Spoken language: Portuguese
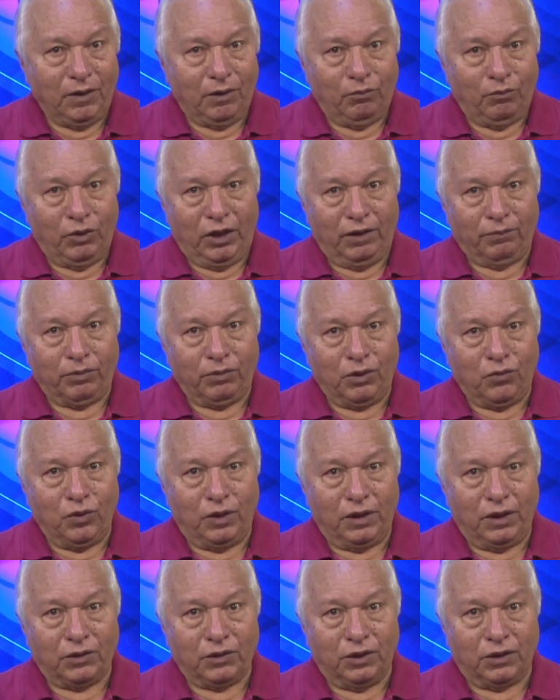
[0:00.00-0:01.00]
Me lembro que
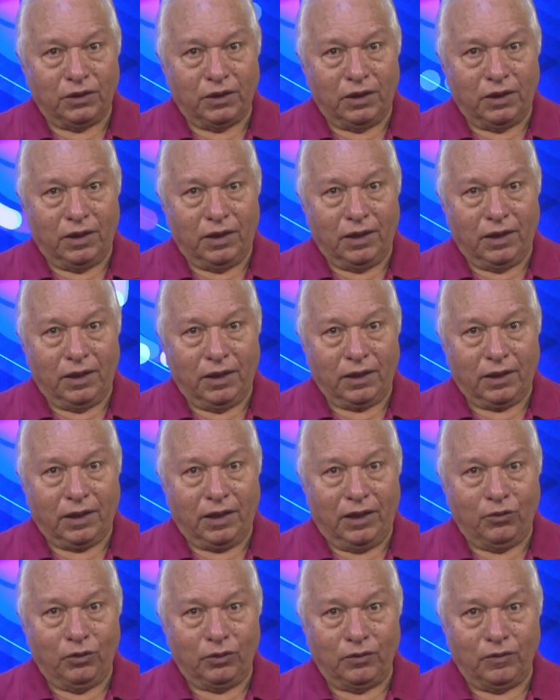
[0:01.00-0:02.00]
quando a gente era, era
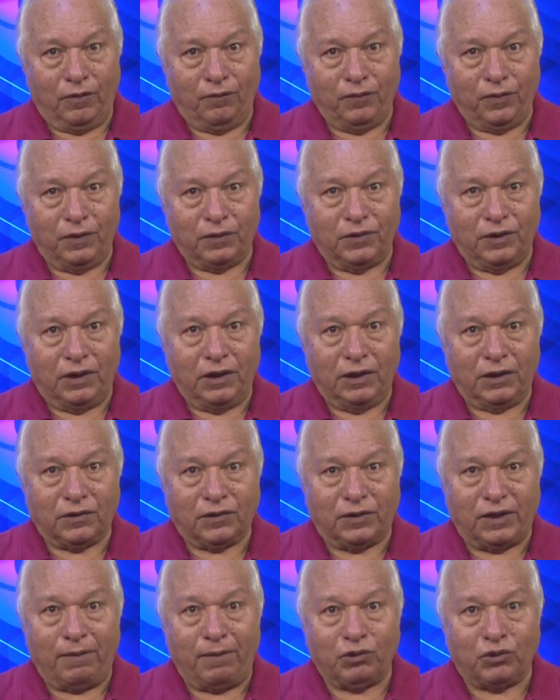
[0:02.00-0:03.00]
garoto, você
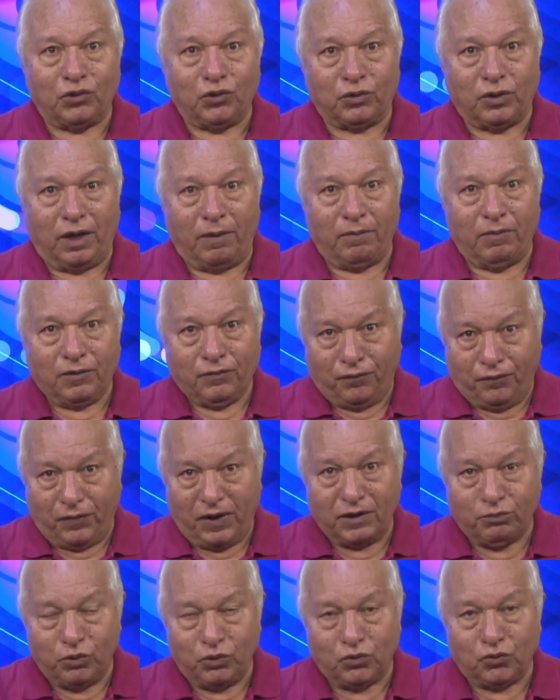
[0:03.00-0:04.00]
sabe chutar,
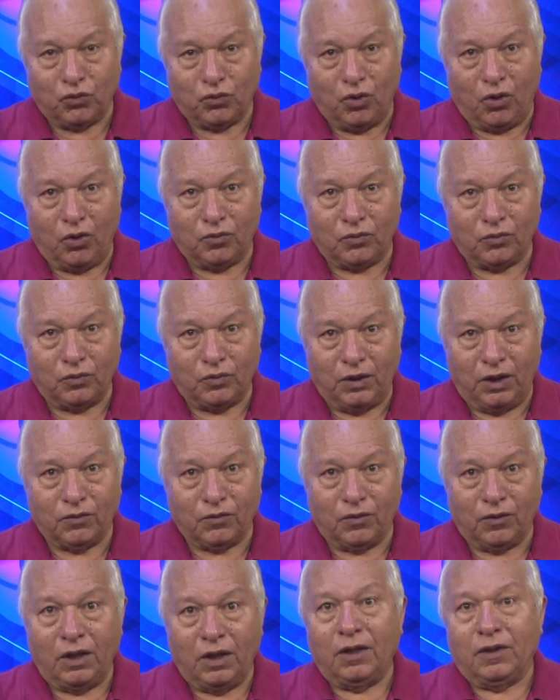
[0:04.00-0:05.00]
faz muito gol?
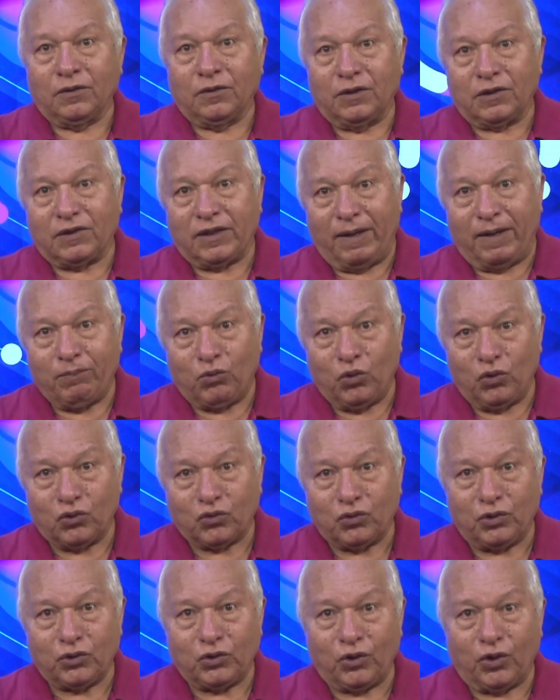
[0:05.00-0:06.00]
Não. Você sabe
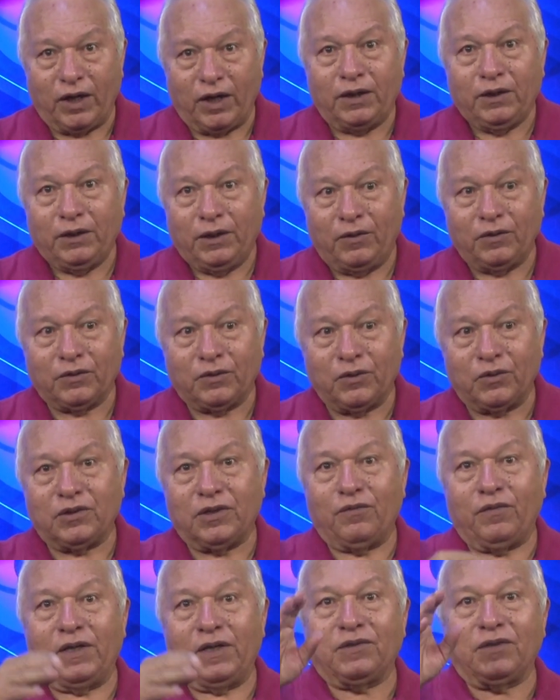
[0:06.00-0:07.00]
construir jogada? Não, então
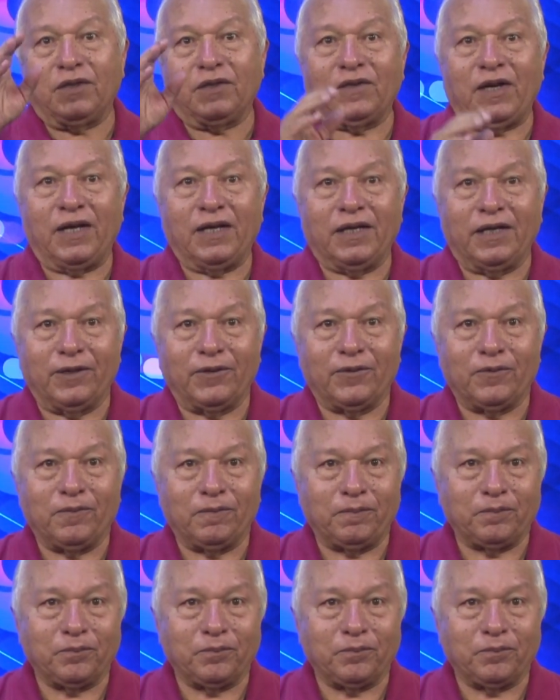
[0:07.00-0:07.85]
você vai ser zagueiro.